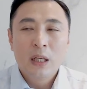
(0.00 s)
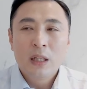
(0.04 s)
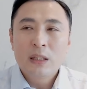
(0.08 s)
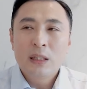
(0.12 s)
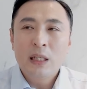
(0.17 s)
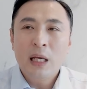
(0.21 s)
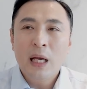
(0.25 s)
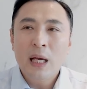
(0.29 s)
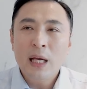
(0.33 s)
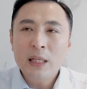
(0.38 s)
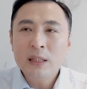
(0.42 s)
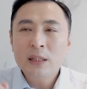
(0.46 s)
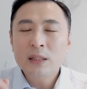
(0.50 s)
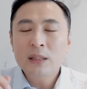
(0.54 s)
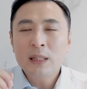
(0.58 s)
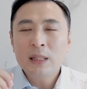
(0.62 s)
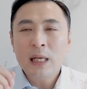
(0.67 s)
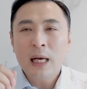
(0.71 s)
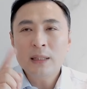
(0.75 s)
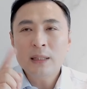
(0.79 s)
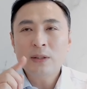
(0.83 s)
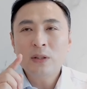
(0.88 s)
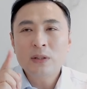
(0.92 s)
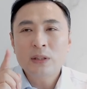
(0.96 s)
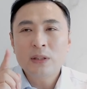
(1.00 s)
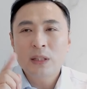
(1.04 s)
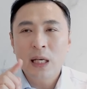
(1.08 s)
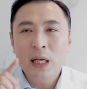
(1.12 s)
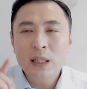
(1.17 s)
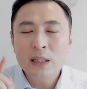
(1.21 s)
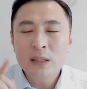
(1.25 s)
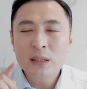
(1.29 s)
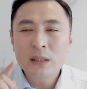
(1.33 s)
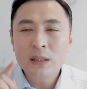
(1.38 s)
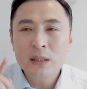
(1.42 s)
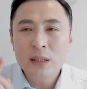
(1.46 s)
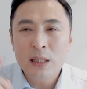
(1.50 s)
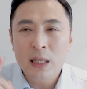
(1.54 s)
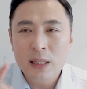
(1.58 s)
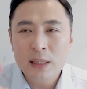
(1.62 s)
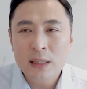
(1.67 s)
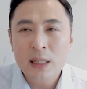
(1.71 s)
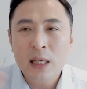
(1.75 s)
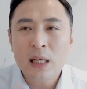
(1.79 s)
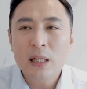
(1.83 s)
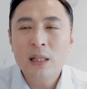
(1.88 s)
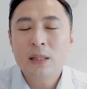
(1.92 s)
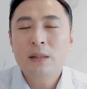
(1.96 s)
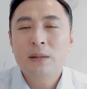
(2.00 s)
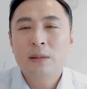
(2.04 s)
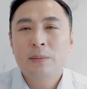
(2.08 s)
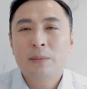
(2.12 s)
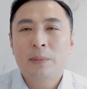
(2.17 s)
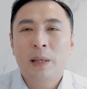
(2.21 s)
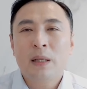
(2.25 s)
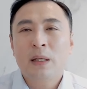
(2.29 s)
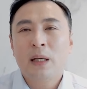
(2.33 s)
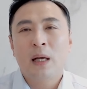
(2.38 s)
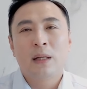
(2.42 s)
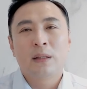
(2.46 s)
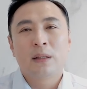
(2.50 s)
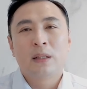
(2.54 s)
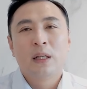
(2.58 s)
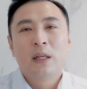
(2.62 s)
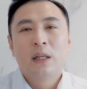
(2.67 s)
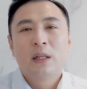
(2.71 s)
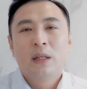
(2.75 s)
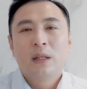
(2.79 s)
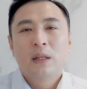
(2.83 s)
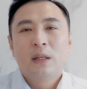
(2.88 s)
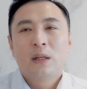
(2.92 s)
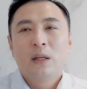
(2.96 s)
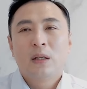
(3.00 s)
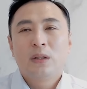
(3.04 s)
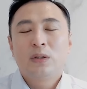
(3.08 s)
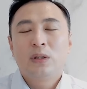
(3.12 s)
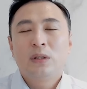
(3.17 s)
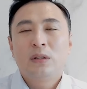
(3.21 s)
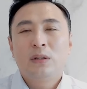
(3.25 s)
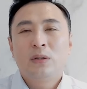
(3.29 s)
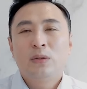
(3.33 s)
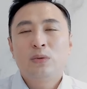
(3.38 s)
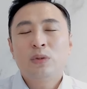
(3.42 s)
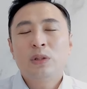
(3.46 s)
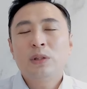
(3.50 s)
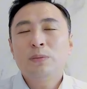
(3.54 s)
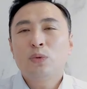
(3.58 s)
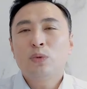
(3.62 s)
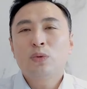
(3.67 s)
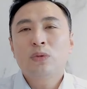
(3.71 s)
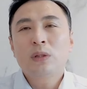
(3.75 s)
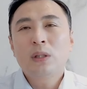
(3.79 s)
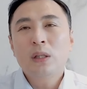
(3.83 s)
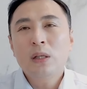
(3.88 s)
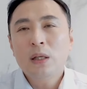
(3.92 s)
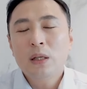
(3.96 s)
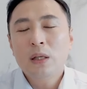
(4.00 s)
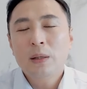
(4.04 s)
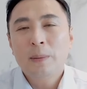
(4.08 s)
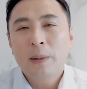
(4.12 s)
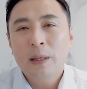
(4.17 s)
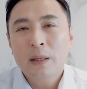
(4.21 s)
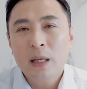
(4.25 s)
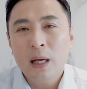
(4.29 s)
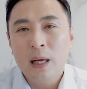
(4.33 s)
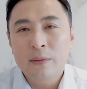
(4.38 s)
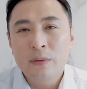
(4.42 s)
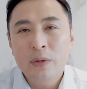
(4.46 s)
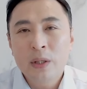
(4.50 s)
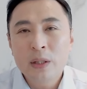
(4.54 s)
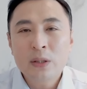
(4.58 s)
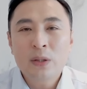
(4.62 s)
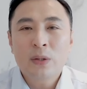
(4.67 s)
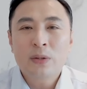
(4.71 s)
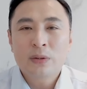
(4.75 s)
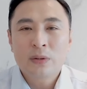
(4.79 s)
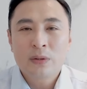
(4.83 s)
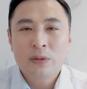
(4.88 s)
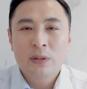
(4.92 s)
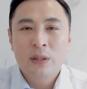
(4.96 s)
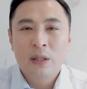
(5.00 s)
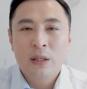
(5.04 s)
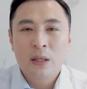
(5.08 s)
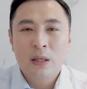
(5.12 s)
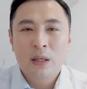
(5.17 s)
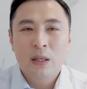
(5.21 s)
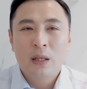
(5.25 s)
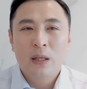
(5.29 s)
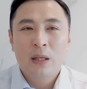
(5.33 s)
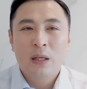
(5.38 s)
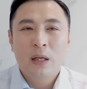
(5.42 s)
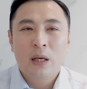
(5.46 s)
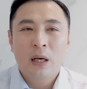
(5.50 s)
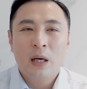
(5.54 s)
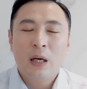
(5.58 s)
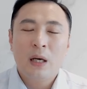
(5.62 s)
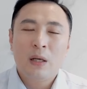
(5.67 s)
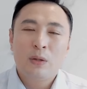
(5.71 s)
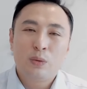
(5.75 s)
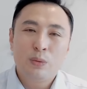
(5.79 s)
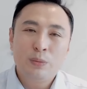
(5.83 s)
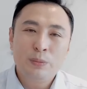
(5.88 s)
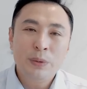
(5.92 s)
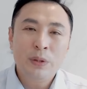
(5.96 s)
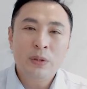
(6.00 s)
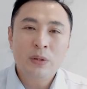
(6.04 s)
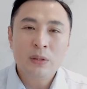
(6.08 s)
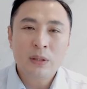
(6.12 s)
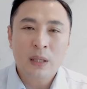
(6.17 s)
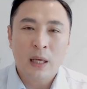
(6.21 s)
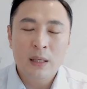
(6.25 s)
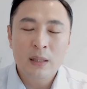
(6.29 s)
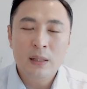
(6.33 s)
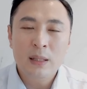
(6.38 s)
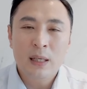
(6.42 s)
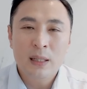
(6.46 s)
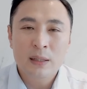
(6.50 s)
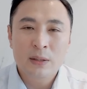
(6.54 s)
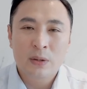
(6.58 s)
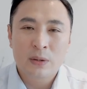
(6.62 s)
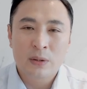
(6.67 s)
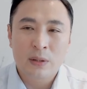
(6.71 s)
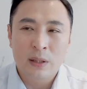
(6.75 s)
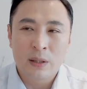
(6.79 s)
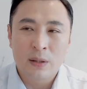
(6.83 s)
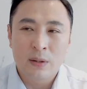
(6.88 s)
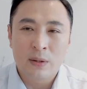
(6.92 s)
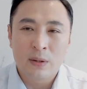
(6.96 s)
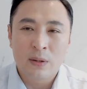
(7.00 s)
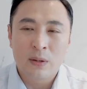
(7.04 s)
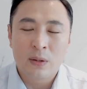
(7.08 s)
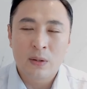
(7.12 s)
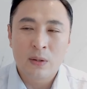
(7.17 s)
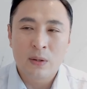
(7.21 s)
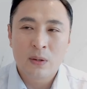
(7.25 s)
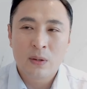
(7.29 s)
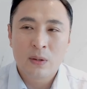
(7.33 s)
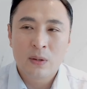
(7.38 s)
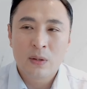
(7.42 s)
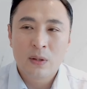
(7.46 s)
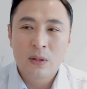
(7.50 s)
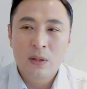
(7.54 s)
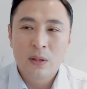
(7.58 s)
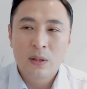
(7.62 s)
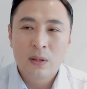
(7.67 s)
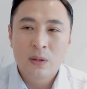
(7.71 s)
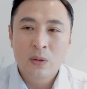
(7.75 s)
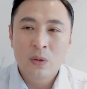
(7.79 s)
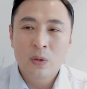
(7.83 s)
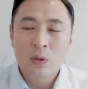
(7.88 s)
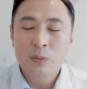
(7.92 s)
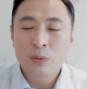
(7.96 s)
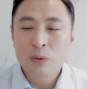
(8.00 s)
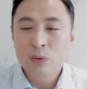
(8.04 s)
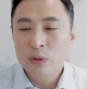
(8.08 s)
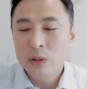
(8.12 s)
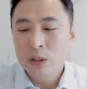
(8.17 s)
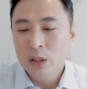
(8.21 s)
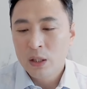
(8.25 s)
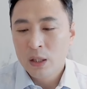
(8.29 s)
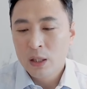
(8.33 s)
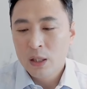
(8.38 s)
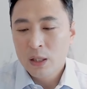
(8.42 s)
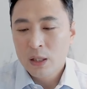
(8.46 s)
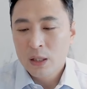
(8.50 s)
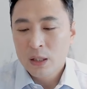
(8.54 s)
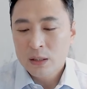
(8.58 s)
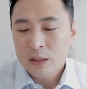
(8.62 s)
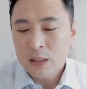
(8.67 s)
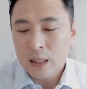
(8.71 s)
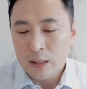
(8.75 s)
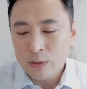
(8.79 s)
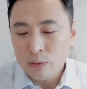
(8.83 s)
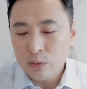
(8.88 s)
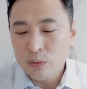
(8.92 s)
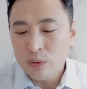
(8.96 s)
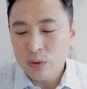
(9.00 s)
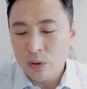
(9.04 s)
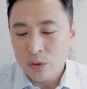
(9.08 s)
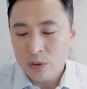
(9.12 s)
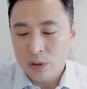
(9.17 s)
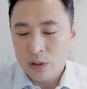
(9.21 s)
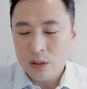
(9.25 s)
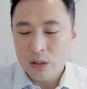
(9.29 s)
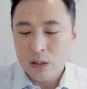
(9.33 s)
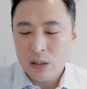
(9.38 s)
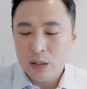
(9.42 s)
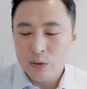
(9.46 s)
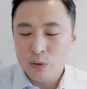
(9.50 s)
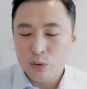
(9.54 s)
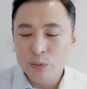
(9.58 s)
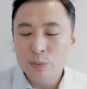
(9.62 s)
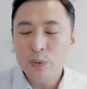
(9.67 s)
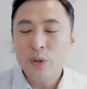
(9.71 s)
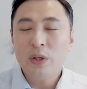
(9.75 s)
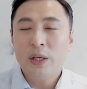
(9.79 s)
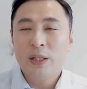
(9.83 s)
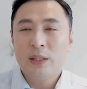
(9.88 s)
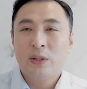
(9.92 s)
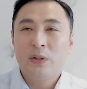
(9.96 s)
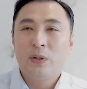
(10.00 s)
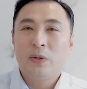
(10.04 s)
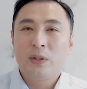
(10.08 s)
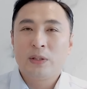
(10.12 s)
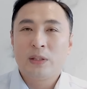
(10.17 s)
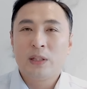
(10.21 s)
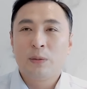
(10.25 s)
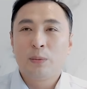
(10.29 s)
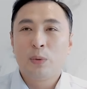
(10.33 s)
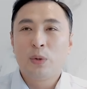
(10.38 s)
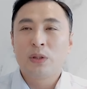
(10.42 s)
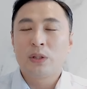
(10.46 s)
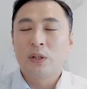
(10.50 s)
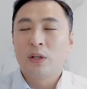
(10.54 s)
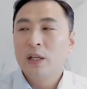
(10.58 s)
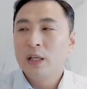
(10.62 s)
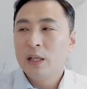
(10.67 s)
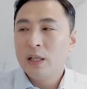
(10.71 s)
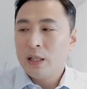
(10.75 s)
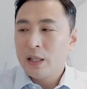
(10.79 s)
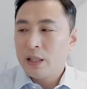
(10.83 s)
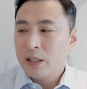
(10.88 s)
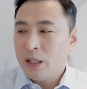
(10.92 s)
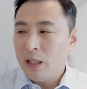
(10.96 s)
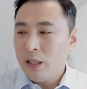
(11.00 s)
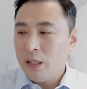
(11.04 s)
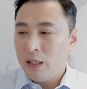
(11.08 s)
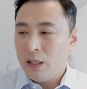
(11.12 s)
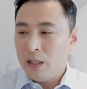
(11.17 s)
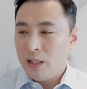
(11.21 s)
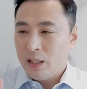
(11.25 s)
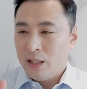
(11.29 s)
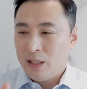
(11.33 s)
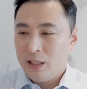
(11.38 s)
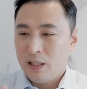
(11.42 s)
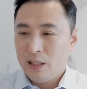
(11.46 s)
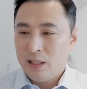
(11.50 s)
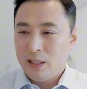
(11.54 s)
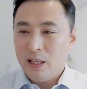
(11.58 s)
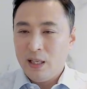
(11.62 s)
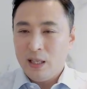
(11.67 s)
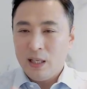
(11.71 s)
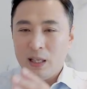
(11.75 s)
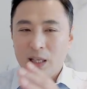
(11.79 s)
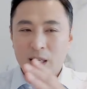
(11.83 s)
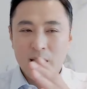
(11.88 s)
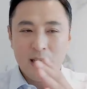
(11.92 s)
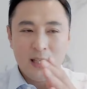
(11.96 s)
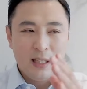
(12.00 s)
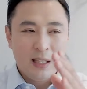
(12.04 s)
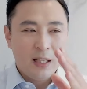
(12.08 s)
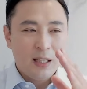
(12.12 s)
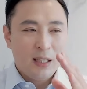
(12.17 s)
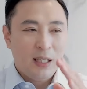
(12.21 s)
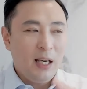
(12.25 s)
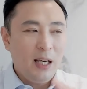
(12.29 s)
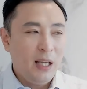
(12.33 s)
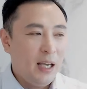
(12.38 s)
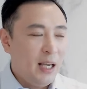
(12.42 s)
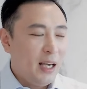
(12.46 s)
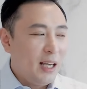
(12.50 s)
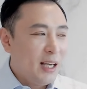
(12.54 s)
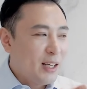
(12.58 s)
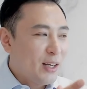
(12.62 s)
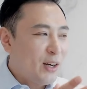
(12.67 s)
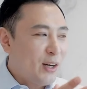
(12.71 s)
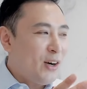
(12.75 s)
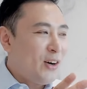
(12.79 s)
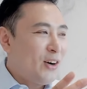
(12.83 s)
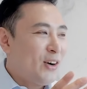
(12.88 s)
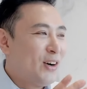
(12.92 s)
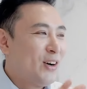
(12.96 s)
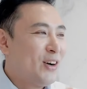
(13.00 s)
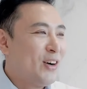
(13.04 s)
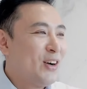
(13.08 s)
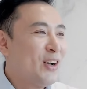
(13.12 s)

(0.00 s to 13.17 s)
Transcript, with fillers: 예순 향년 예순 예살밖에 안, 육십육 세밖에 안 되셨는데 아 운명을 달리하셨대요. 여러분들 우리 장두석 씨가 유명했던 거 있잖아요. 뭐였어? 키, 키, 키, 키, 커, 커,